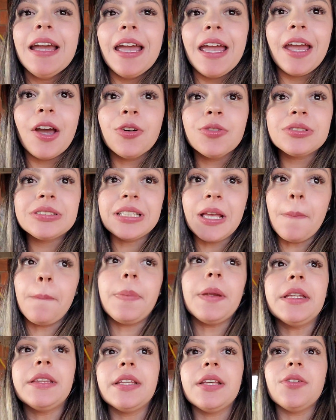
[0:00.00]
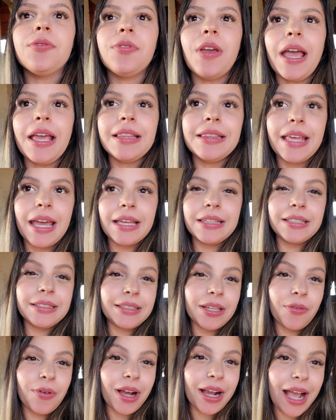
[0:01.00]
eu sempre tive a ideia de
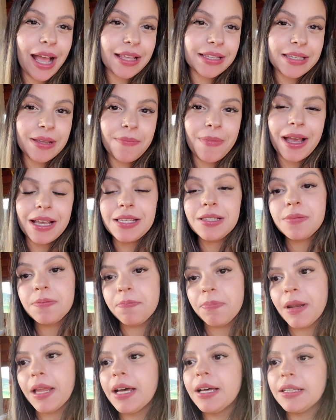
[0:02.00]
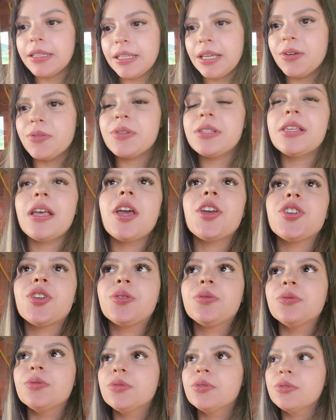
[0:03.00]
ter uma casa mais plana, ou seja,
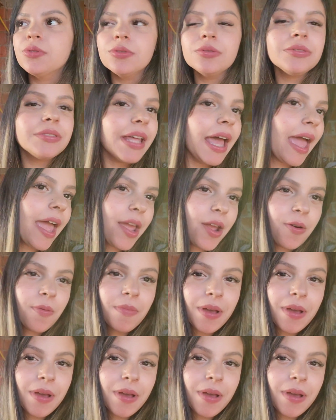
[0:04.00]
tudo no térreo